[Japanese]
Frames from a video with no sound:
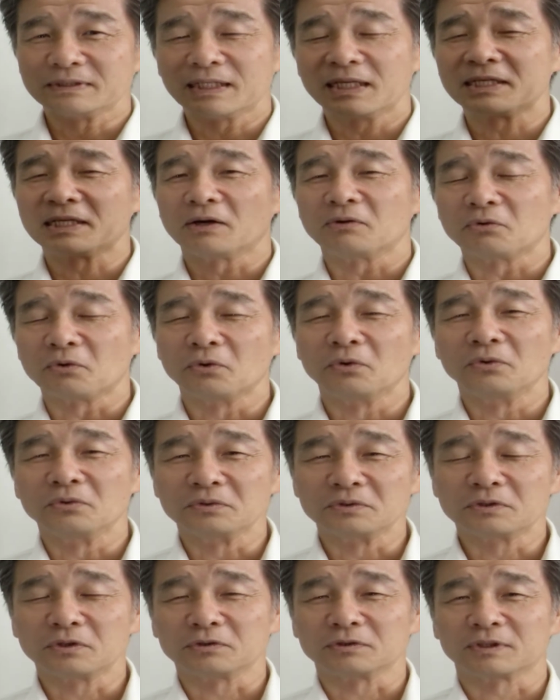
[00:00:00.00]
何か
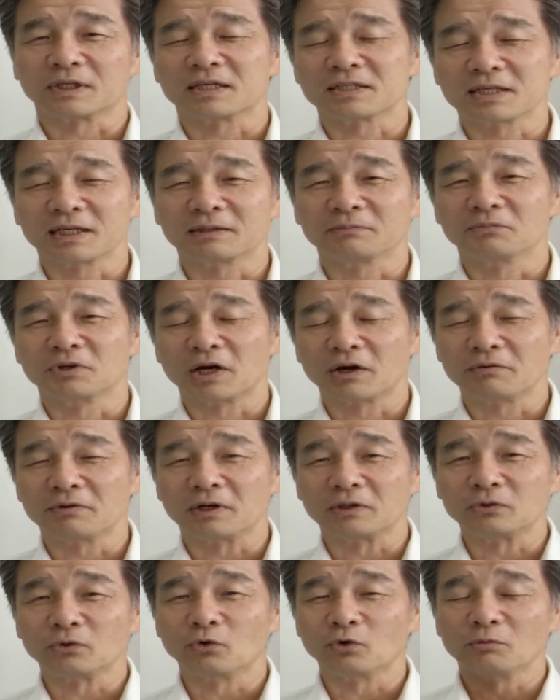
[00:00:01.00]
ちょっと助けてもらうよ
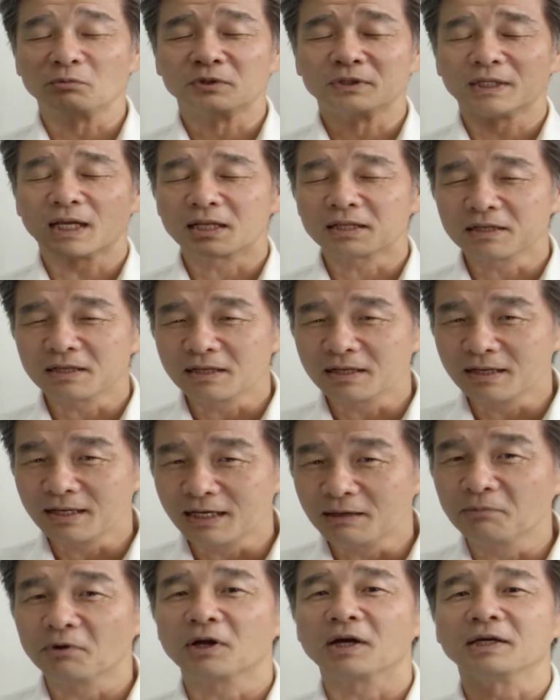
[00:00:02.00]
うなところも何
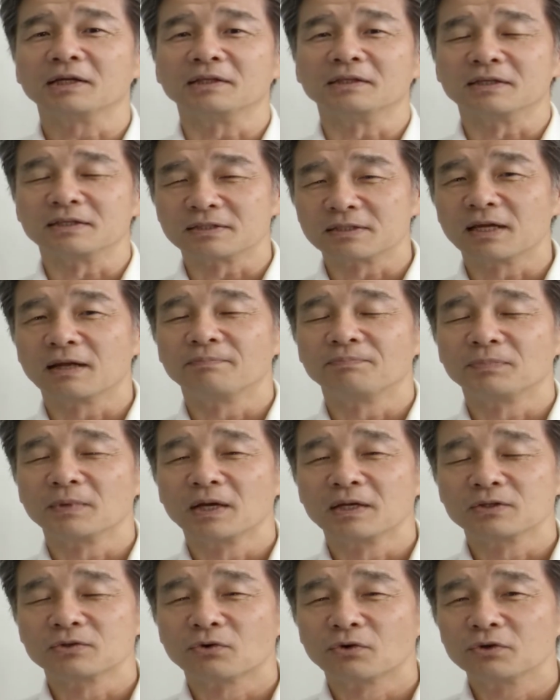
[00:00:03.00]
にもないんですね。
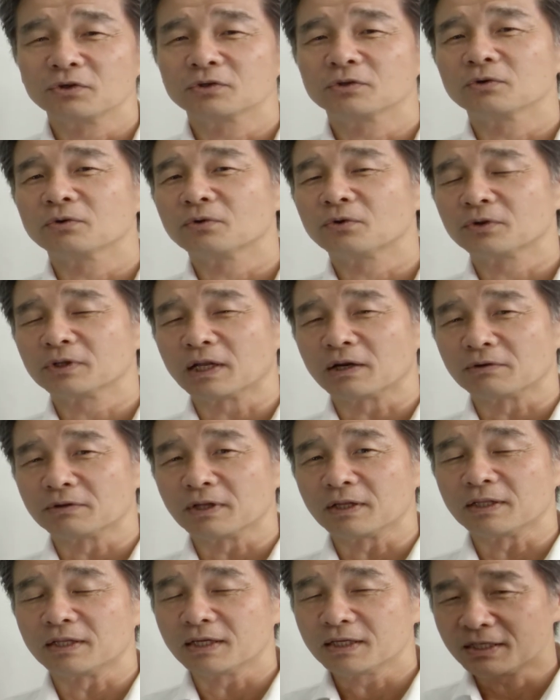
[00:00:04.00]
そういうところなの
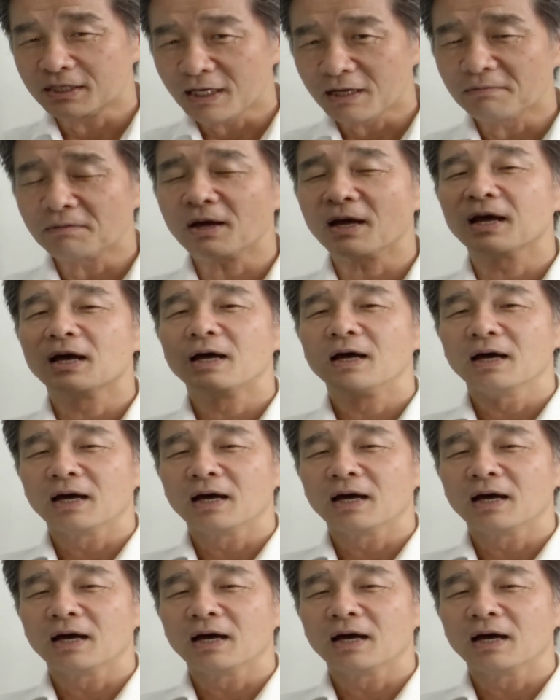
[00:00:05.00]
で、できれば